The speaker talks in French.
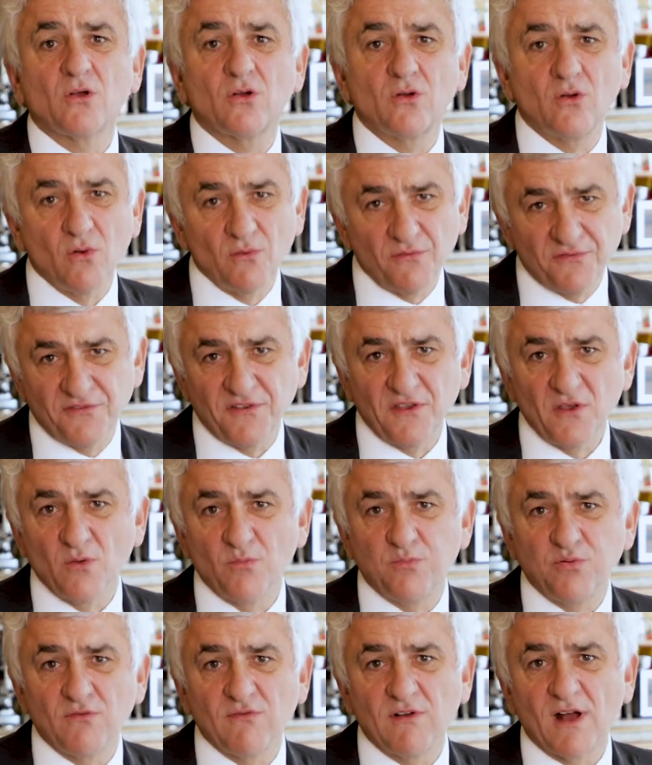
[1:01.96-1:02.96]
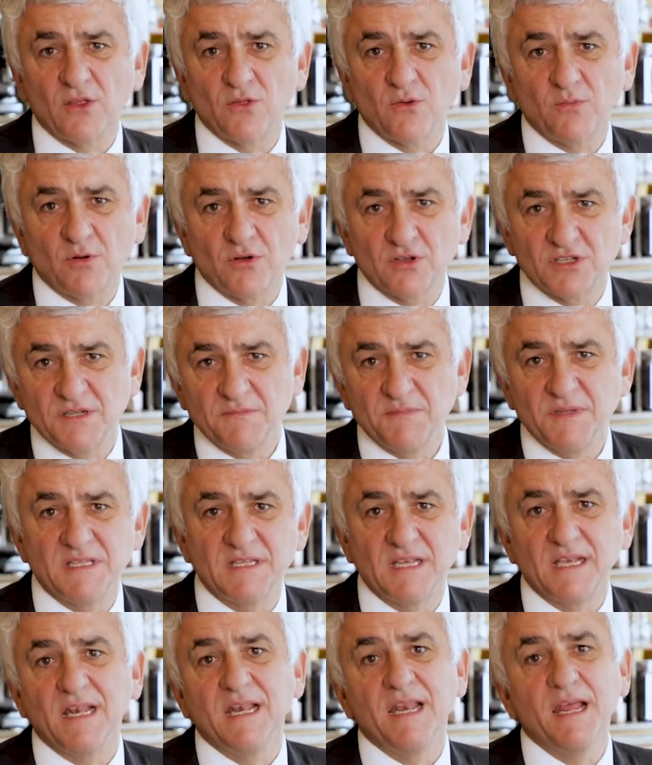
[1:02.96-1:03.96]
confie au pouvoir de
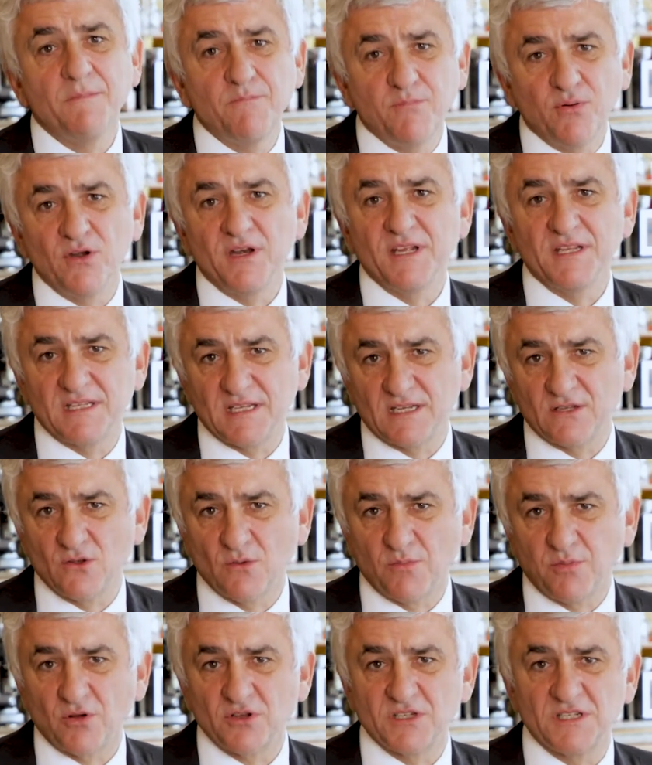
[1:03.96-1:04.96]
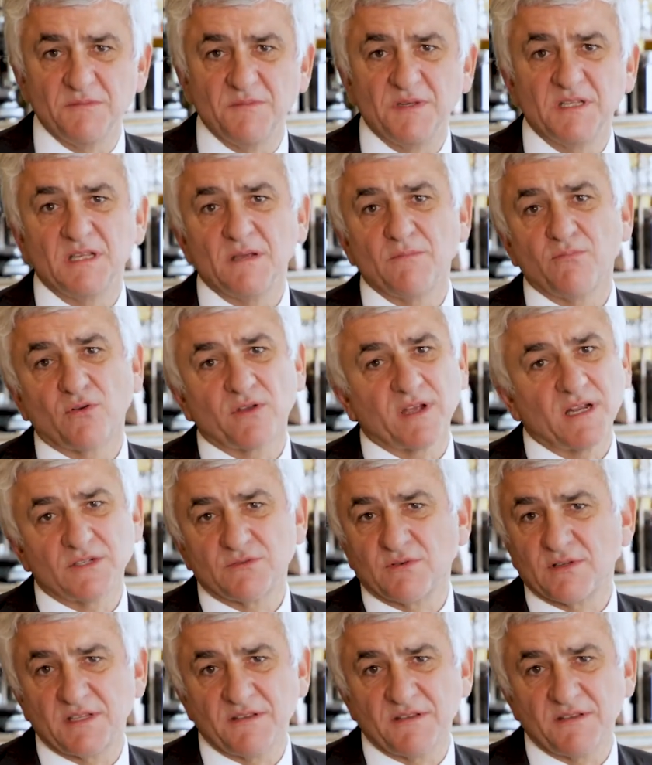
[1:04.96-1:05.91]
proximité les politiques de proximité pour qu'elles soient